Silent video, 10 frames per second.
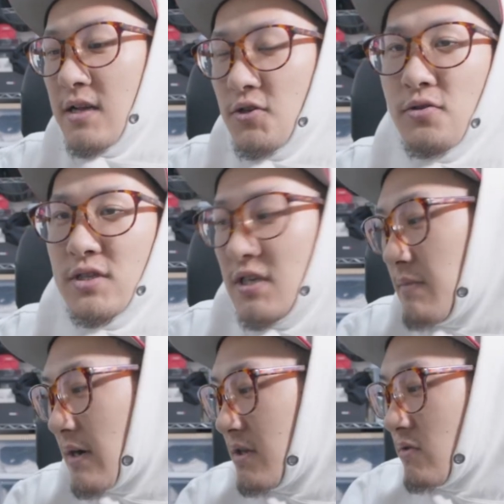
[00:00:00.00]
ちょっと
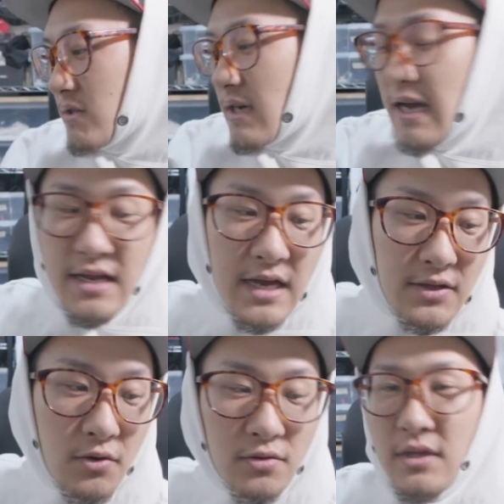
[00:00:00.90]
ジンバルに乗せ替えない
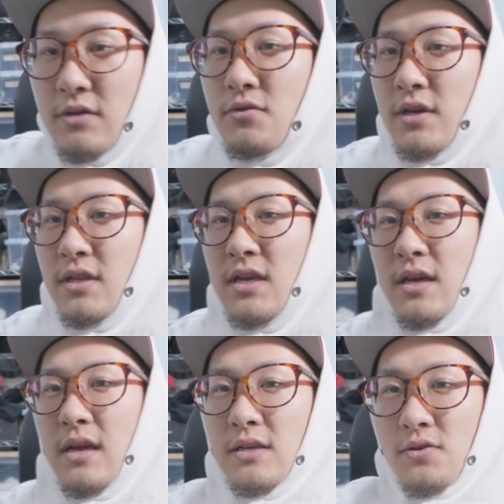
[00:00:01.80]
とっていう時
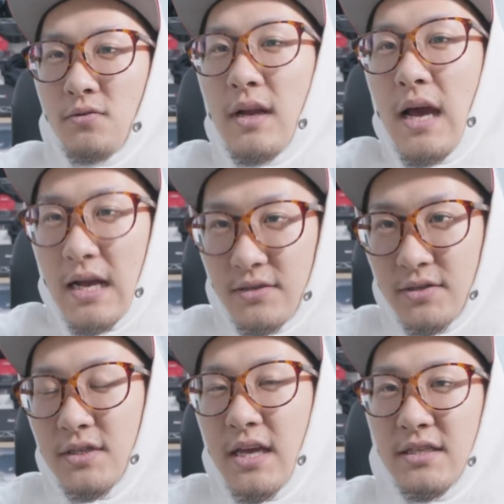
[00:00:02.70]
に、そこから外
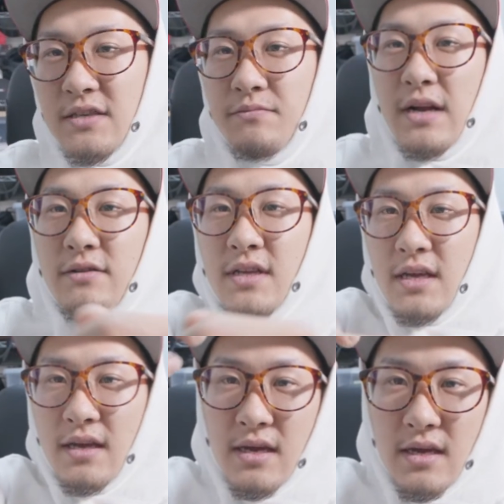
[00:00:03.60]
してジンバル
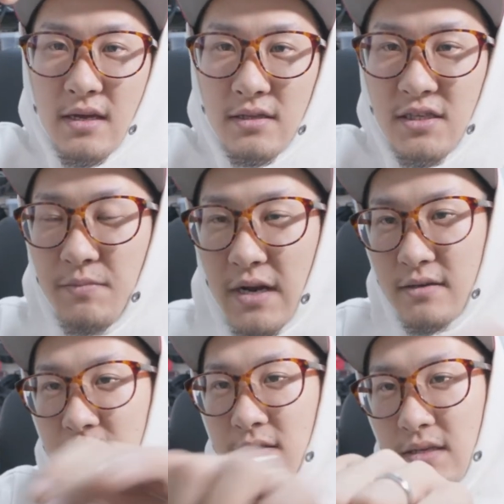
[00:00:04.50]

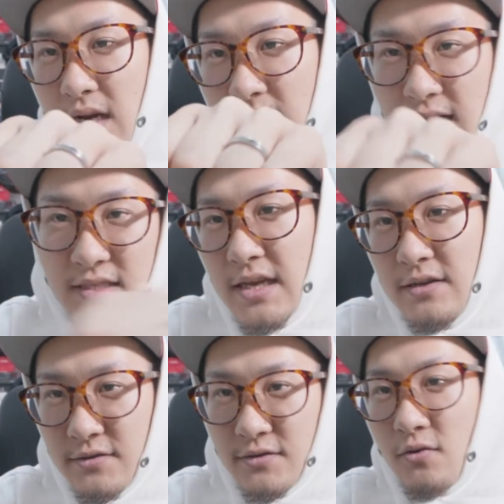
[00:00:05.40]
から出してい
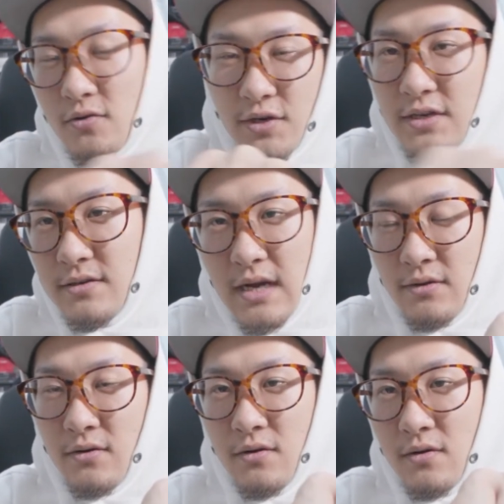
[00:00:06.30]
るこ
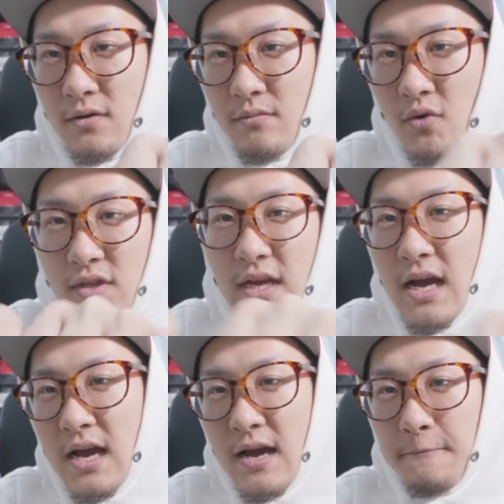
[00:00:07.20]
う
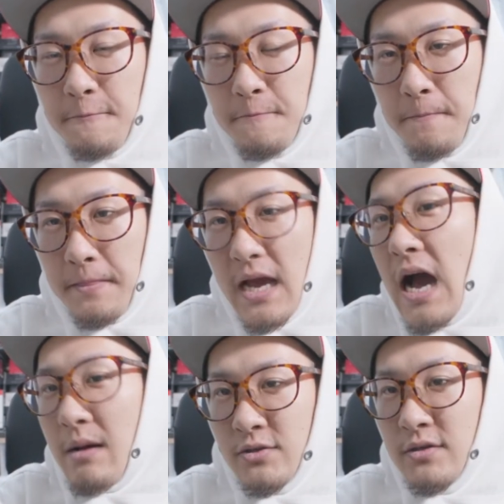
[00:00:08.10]
モニター
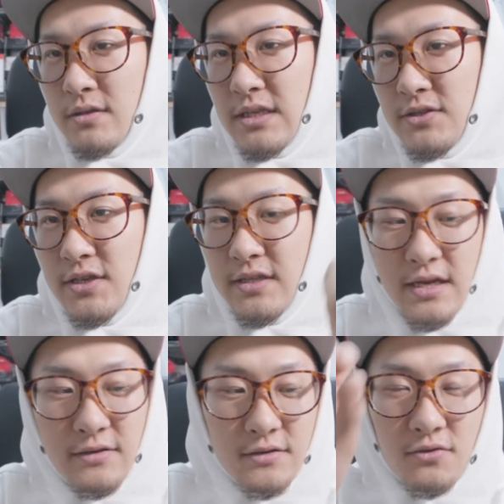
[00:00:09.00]
アームについて
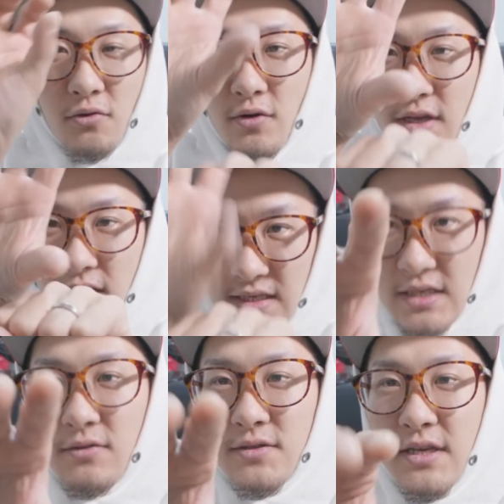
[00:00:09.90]
いるところに
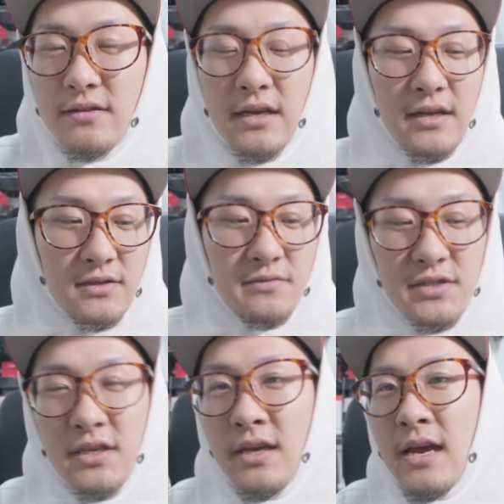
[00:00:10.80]
カチャッとつけるだけで済
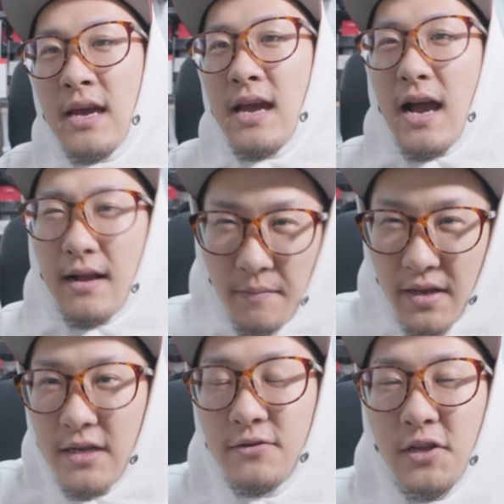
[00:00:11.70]
むし、
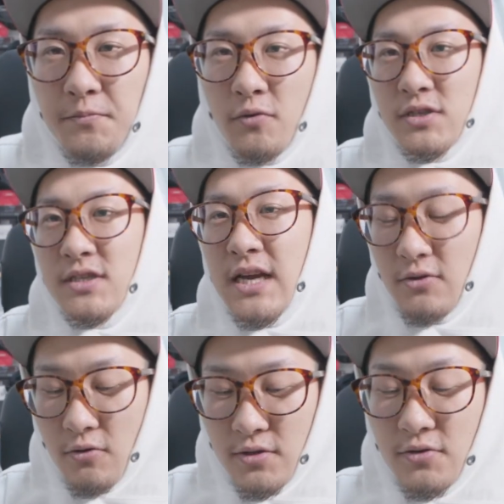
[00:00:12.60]
カメラにクリップオンしな
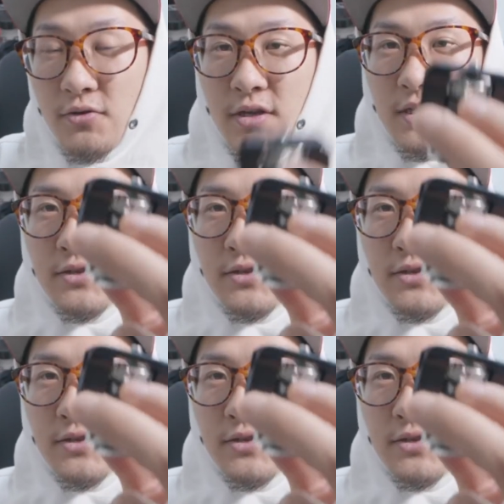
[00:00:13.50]
いとっていう時に、